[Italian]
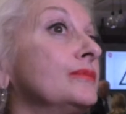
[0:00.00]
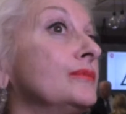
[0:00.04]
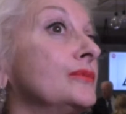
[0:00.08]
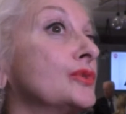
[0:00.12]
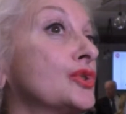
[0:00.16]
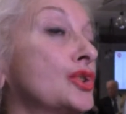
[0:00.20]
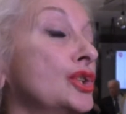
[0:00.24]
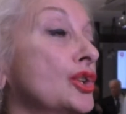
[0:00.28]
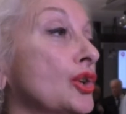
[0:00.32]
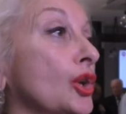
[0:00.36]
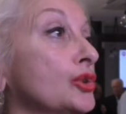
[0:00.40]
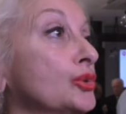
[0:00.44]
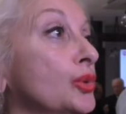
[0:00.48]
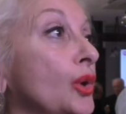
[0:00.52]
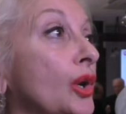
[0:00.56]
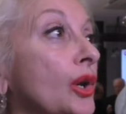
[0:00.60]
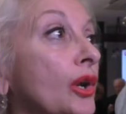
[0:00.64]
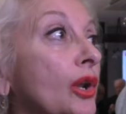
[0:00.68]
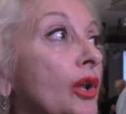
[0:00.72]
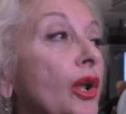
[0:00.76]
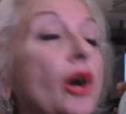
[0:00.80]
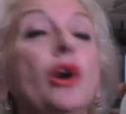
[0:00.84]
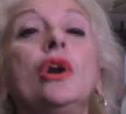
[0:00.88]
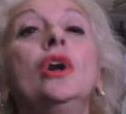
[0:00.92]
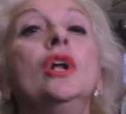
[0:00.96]
Ciro
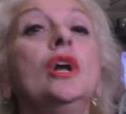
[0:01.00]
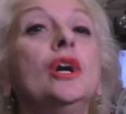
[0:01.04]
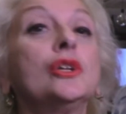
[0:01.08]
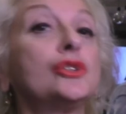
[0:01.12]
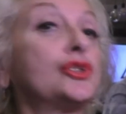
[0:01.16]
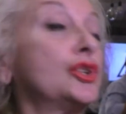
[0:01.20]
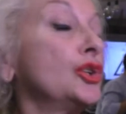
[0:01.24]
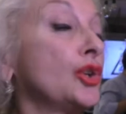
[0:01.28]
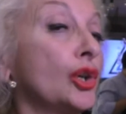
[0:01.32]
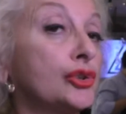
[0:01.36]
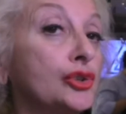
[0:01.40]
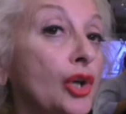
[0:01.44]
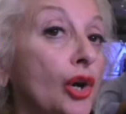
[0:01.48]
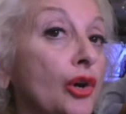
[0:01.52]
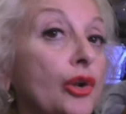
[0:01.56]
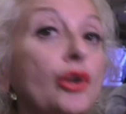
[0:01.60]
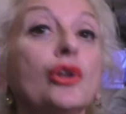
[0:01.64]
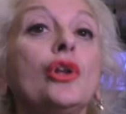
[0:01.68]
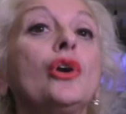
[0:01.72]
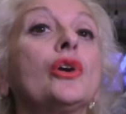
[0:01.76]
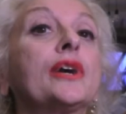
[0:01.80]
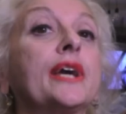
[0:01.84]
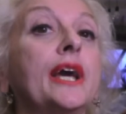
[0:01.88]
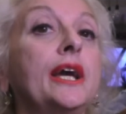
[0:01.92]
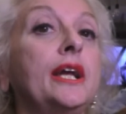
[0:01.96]
Torlo
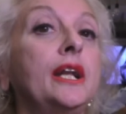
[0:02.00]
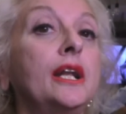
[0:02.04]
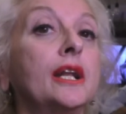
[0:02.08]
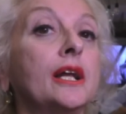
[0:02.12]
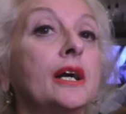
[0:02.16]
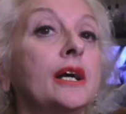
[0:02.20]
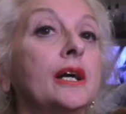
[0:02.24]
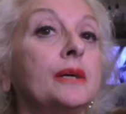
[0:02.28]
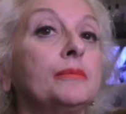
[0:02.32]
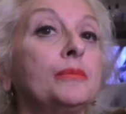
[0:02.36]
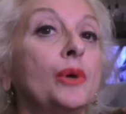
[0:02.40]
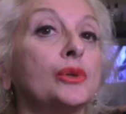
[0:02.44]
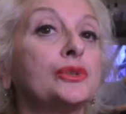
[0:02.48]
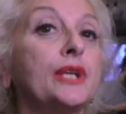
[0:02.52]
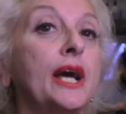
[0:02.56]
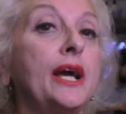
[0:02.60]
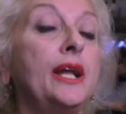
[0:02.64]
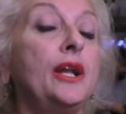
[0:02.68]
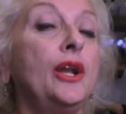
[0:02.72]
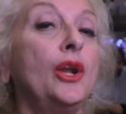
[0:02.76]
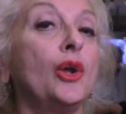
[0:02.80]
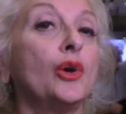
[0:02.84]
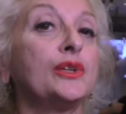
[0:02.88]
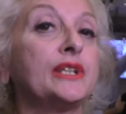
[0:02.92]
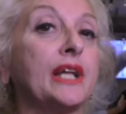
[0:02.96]
che è il
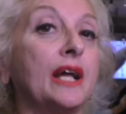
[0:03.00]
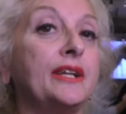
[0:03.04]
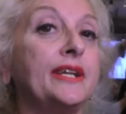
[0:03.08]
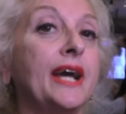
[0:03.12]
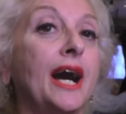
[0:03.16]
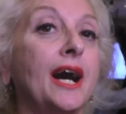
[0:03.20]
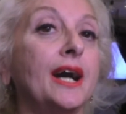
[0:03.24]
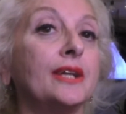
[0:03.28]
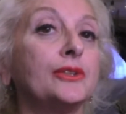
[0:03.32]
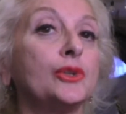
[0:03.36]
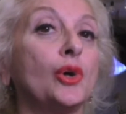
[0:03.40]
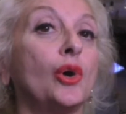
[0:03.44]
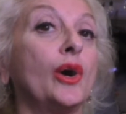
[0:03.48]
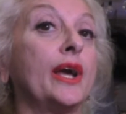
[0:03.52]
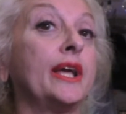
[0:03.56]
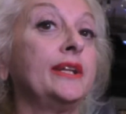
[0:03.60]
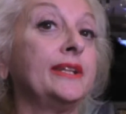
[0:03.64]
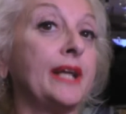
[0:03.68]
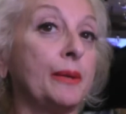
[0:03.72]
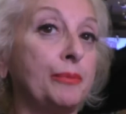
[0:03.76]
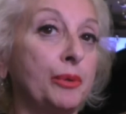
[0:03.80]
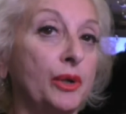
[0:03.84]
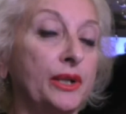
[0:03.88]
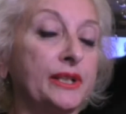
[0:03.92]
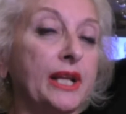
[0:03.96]
modello italiano e
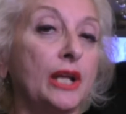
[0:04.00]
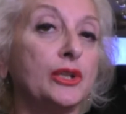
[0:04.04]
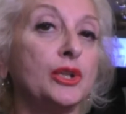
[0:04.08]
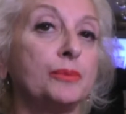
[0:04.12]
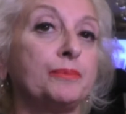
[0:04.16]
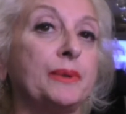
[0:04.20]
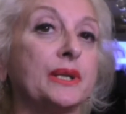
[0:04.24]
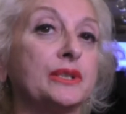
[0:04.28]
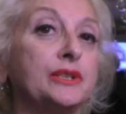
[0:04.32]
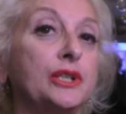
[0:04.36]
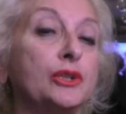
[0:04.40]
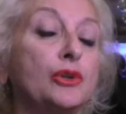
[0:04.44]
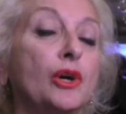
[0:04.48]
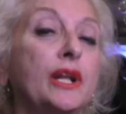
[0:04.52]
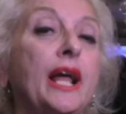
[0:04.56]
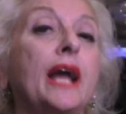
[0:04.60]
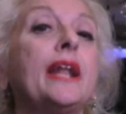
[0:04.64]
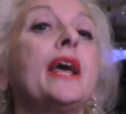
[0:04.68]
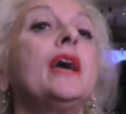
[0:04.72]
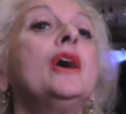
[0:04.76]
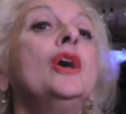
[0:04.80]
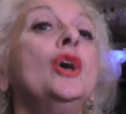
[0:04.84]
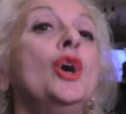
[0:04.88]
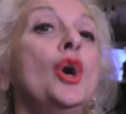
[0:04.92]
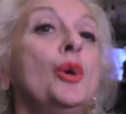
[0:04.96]
napoletano in
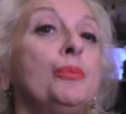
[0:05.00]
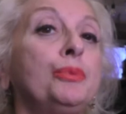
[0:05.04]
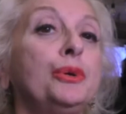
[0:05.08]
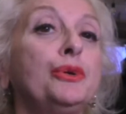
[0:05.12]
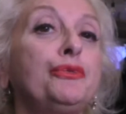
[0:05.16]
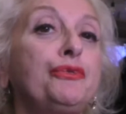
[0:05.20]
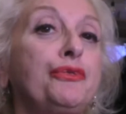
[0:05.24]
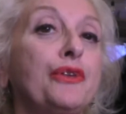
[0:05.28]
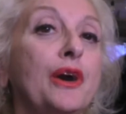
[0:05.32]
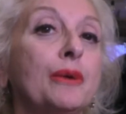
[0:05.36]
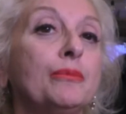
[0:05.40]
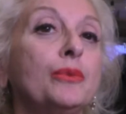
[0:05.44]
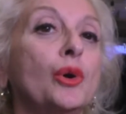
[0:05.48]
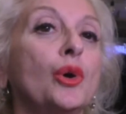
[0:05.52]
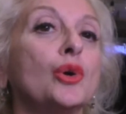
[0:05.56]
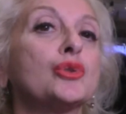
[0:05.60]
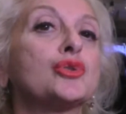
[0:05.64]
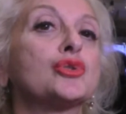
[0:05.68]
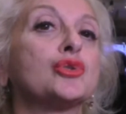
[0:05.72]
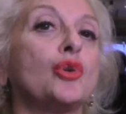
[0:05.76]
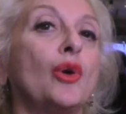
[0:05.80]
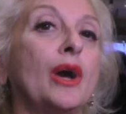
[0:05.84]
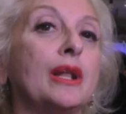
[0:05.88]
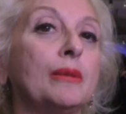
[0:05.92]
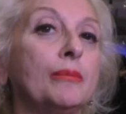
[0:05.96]
particolare più
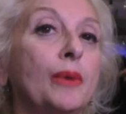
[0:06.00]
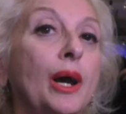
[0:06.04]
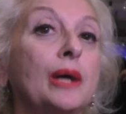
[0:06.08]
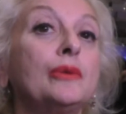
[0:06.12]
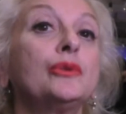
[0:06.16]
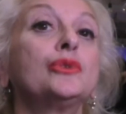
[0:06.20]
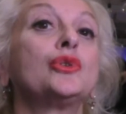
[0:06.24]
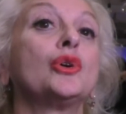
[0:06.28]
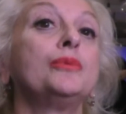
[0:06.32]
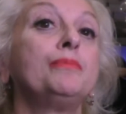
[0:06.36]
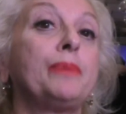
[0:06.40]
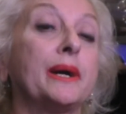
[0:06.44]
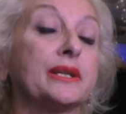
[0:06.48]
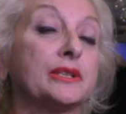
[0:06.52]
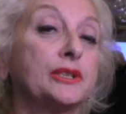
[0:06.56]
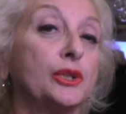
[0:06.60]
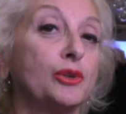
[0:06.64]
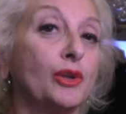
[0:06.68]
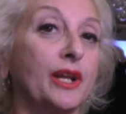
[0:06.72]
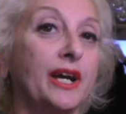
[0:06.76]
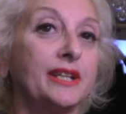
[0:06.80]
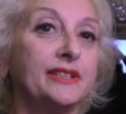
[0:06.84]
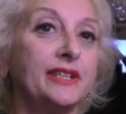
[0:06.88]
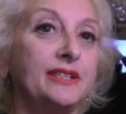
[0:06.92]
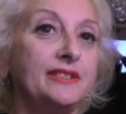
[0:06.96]
famoso al mondo, in
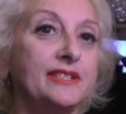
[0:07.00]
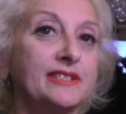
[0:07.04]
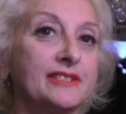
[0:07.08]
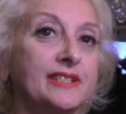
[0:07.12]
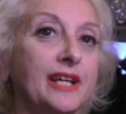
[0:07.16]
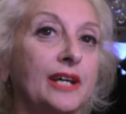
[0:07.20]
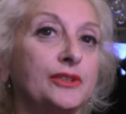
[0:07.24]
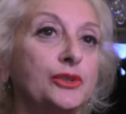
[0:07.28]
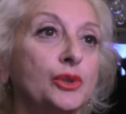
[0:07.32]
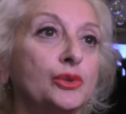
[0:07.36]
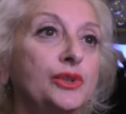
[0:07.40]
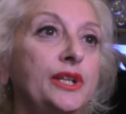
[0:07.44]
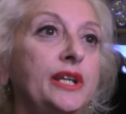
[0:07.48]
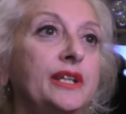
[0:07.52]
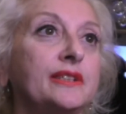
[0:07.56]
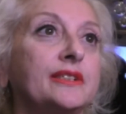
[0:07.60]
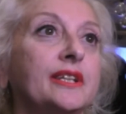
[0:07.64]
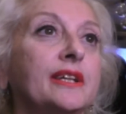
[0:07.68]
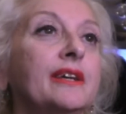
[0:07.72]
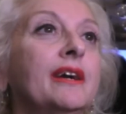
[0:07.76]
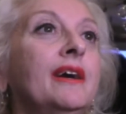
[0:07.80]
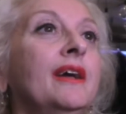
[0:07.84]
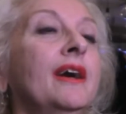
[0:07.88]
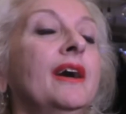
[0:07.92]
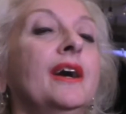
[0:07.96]
particolare negli Stati
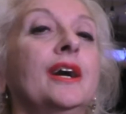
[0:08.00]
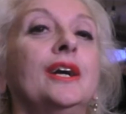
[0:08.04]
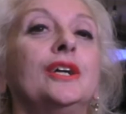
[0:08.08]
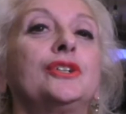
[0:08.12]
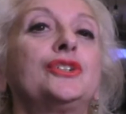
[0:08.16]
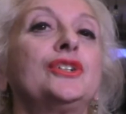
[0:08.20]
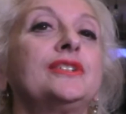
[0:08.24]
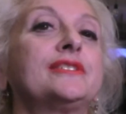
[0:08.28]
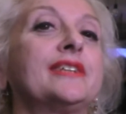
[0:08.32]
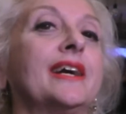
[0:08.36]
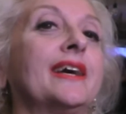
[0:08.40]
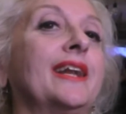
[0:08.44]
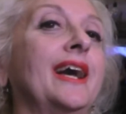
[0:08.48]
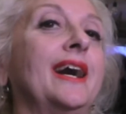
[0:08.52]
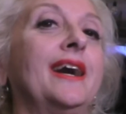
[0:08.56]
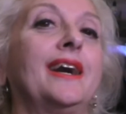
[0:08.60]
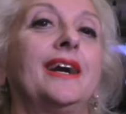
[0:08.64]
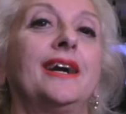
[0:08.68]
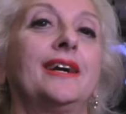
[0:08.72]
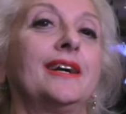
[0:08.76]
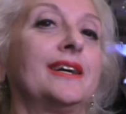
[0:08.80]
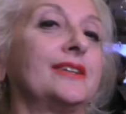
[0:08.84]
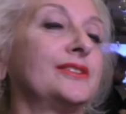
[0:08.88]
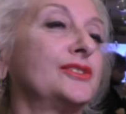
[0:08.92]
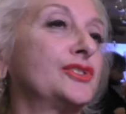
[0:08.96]
Uniti. Ci
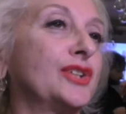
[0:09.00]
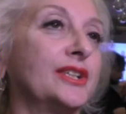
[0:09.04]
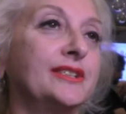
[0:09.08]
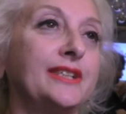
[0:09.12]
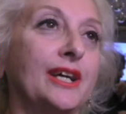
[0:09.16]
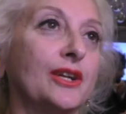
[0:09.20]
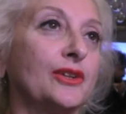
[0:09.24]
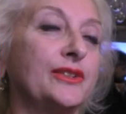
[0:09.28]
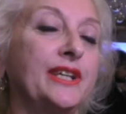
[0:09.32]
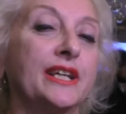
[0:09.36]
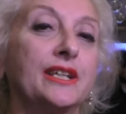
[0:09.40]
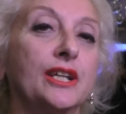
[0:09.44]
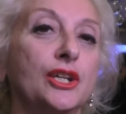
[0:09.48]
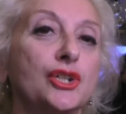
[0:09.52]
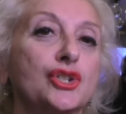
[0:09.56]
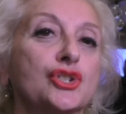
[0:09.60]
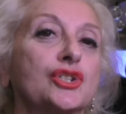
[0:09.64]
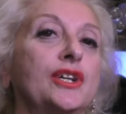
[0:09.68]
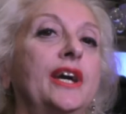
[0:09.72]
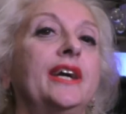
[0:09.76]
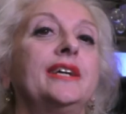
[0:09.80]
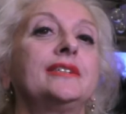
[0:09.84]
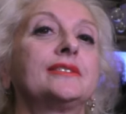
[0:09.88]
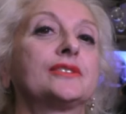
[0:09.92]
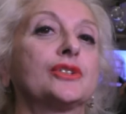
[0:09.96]
sarà Gennaro De
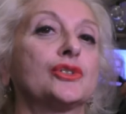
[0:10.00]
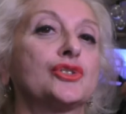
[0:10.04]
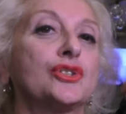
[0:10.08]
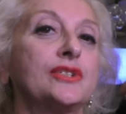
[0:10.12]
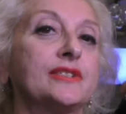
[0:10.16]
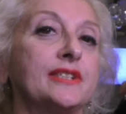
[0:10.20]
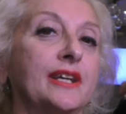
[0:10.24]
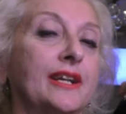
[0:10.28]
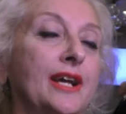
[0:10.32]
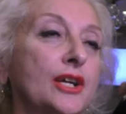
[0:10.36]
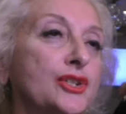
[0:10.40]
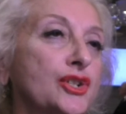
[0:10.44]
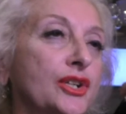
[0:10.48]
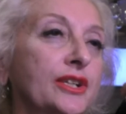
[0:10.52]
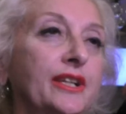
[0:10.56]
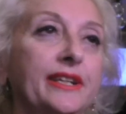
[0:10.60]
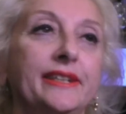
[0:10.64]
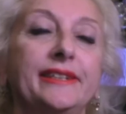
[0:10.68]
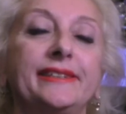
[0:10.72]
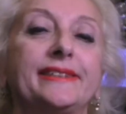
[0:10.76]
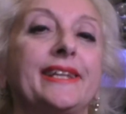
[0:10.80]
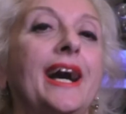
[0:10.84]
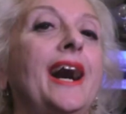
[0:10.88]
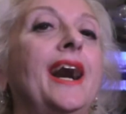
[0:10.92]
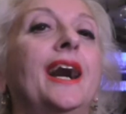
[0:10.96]
Crescenzo, ci sarà
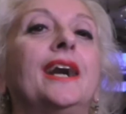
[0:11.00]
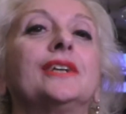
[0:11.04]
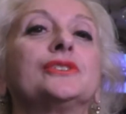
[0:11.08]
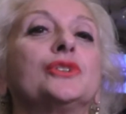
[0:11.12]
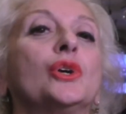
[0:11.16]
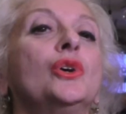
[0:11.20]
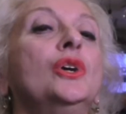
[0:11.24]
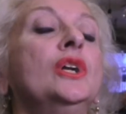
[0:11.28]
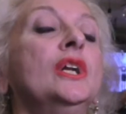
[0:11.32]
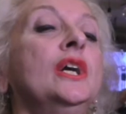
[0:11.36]
Celentano,